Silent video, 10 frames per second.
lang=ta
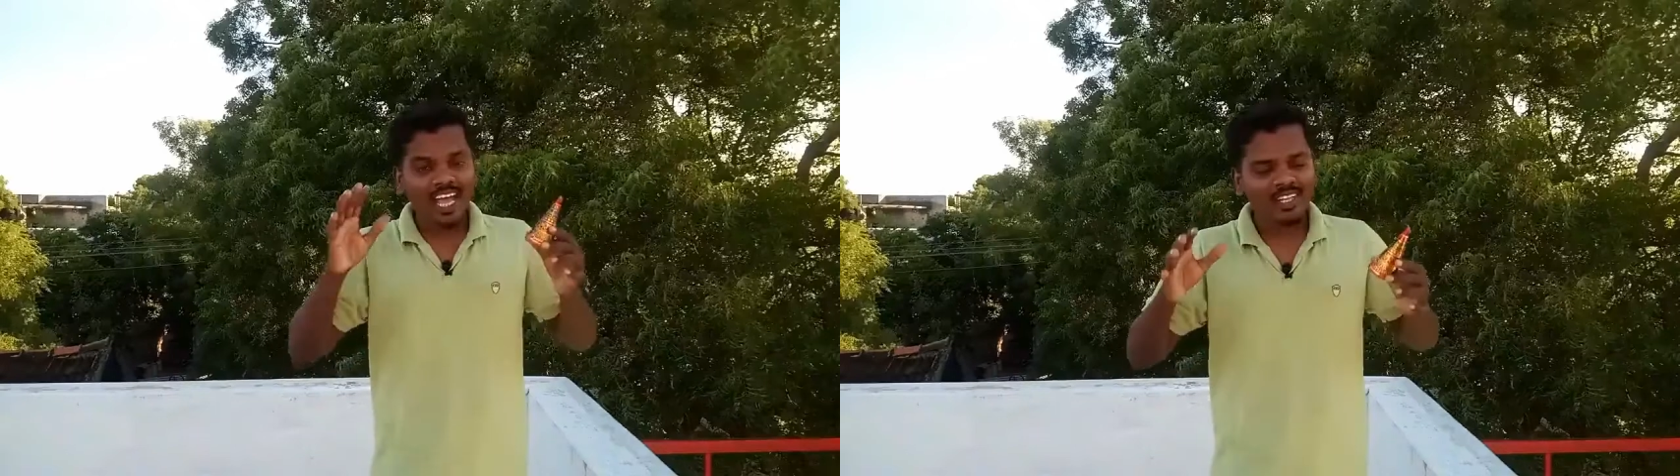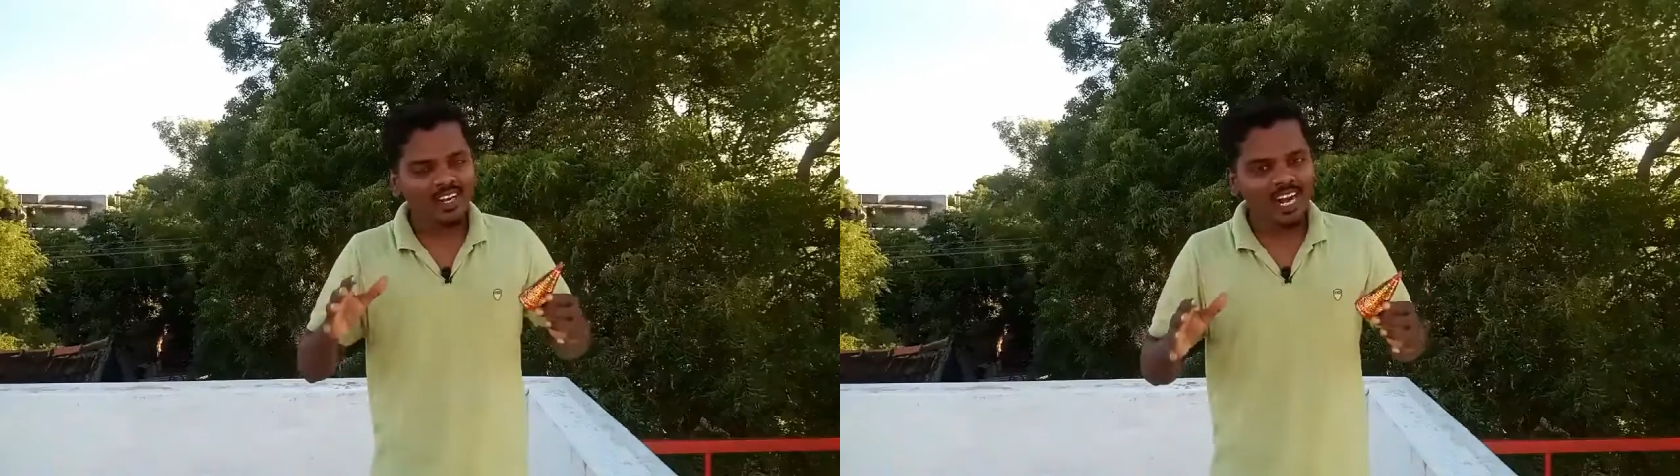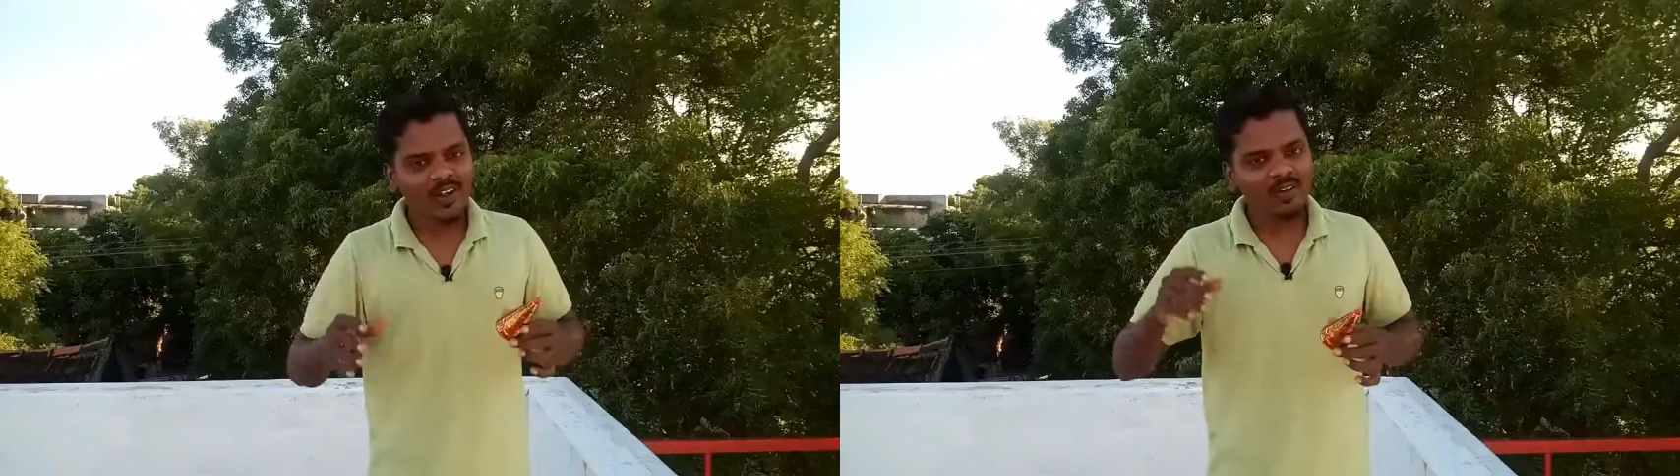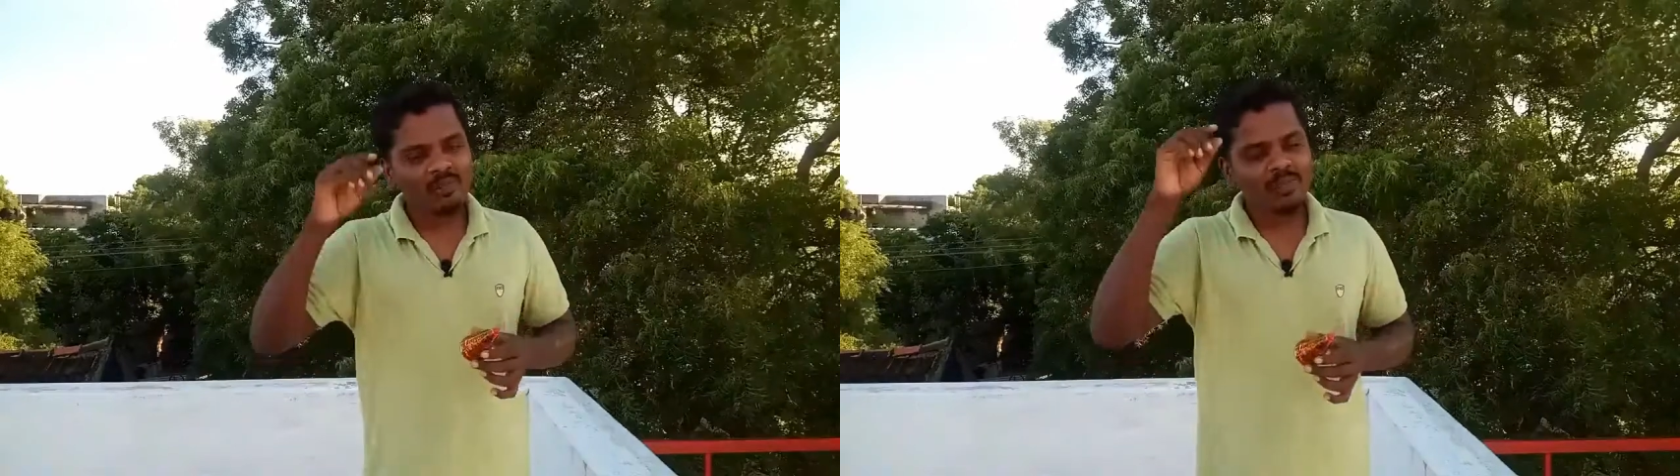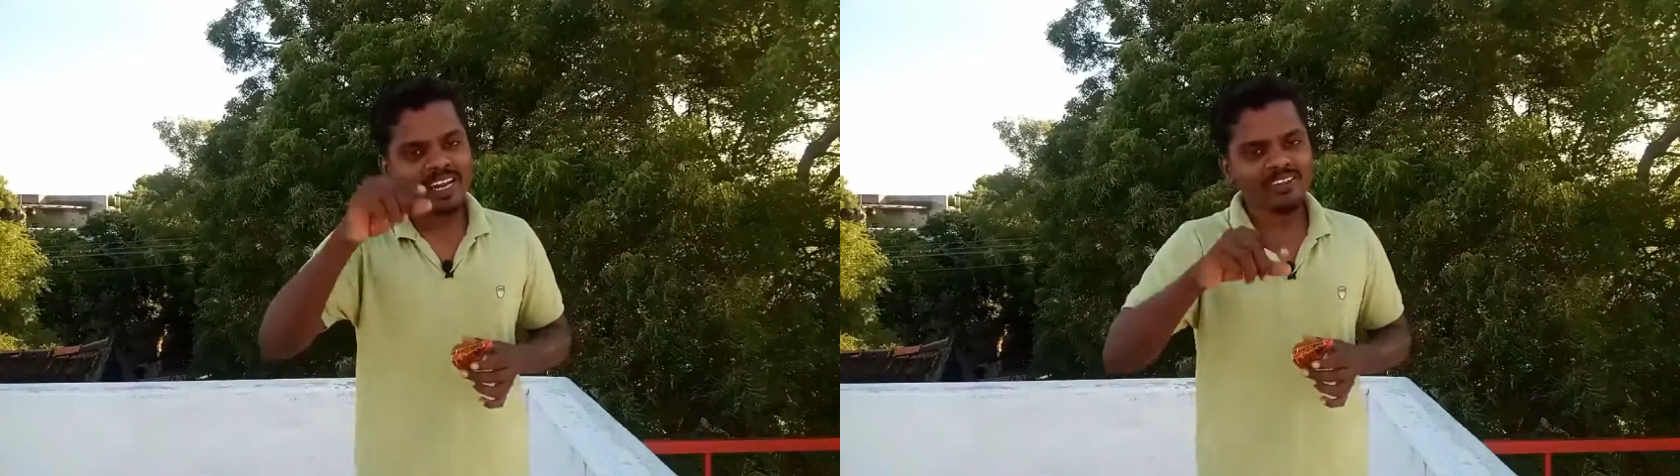அதோட
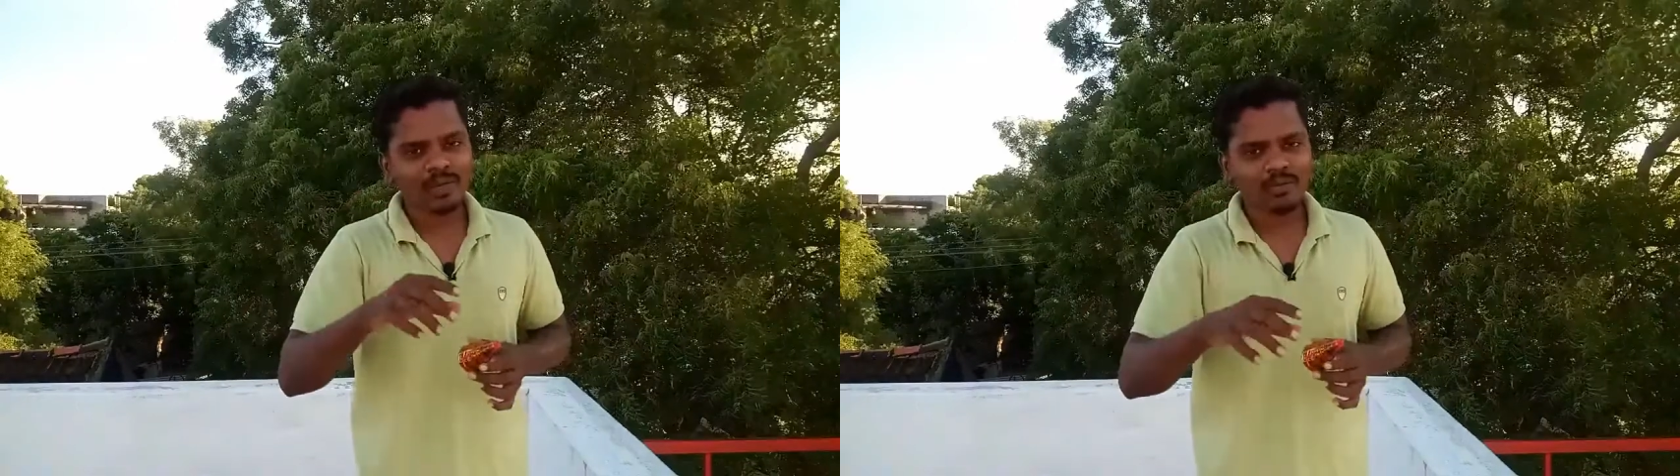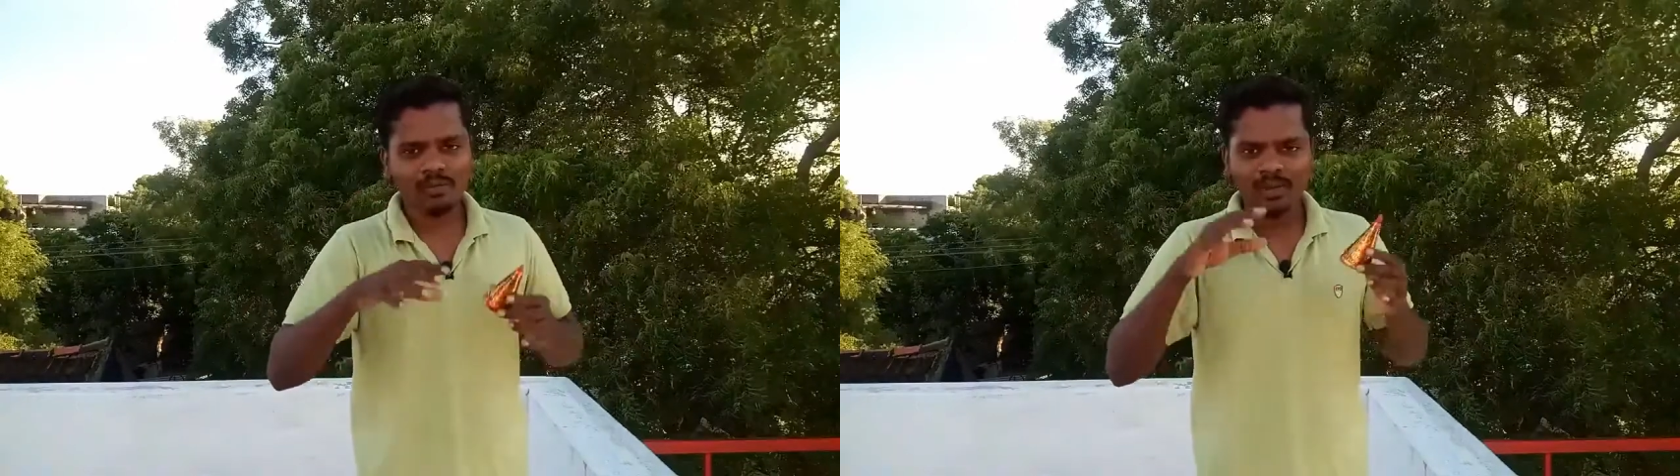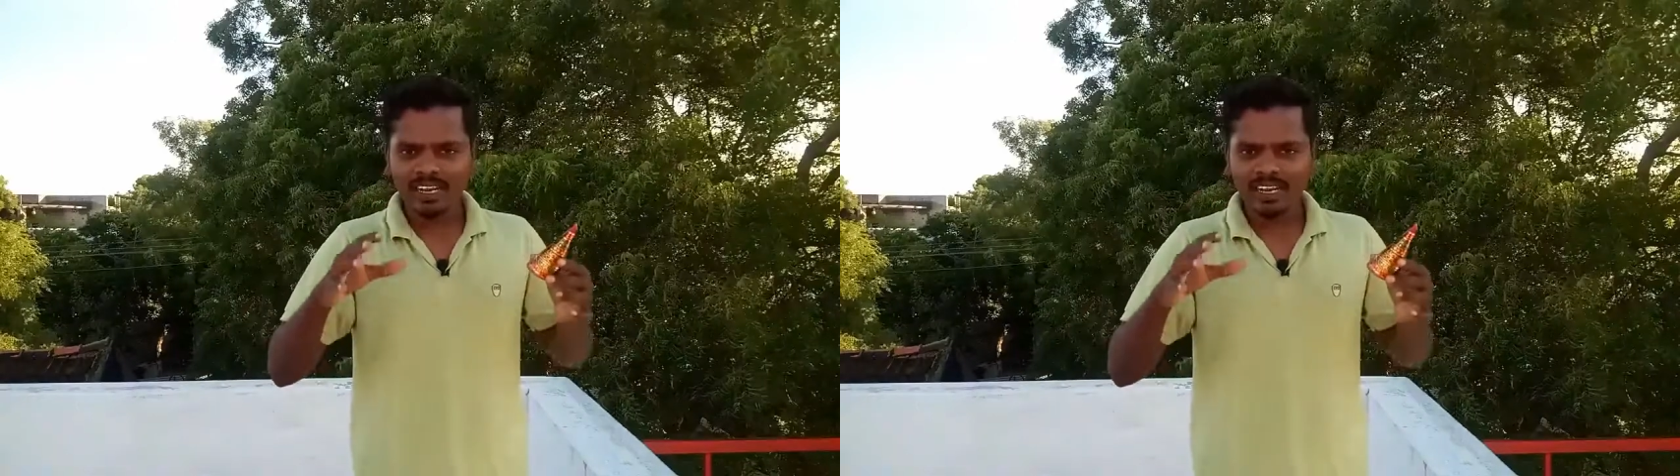நடுவில் மீன் வைக்க போகிறோம்